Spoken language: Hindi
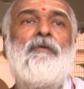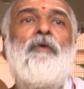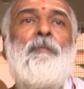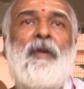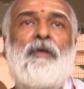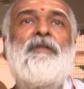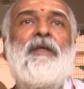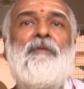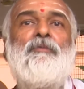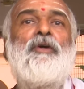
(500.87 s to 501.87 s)
वो प्रकृति
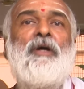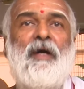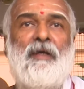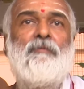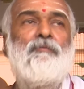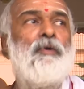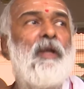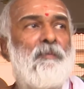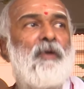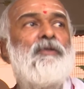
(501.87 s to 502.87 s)
का मुख है
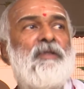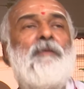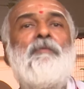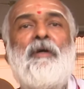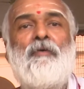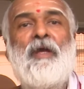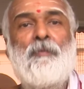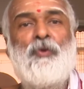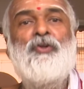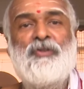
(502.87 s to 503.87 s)
पूरा प्रकृति हम वो एक
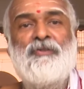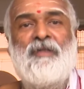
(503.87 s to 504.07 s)
पुरुष